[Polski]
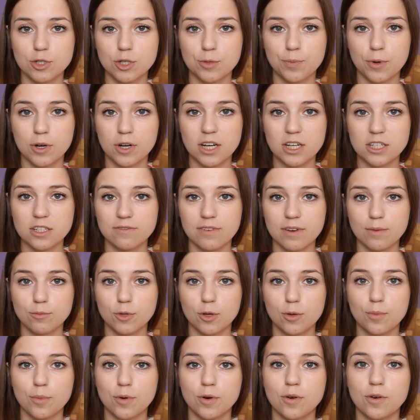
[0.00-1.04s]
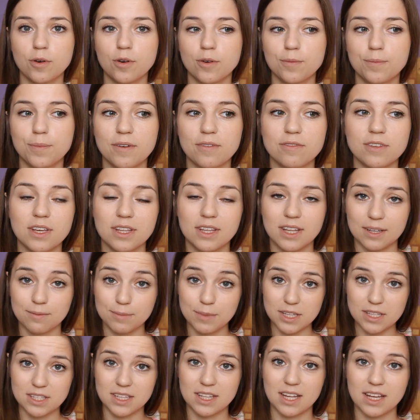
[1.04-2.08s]
że pokażę Wam to, bo pewnie ta,
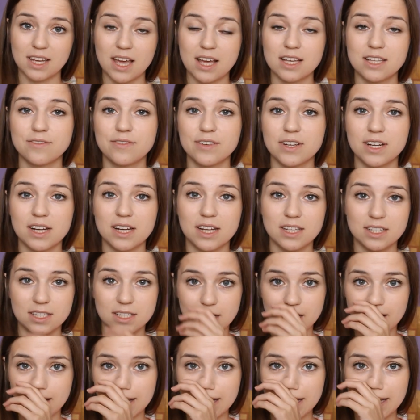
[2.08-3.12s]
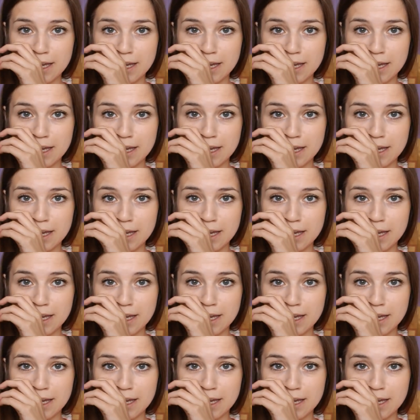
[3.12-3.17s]
będzie tak jak zwykle, że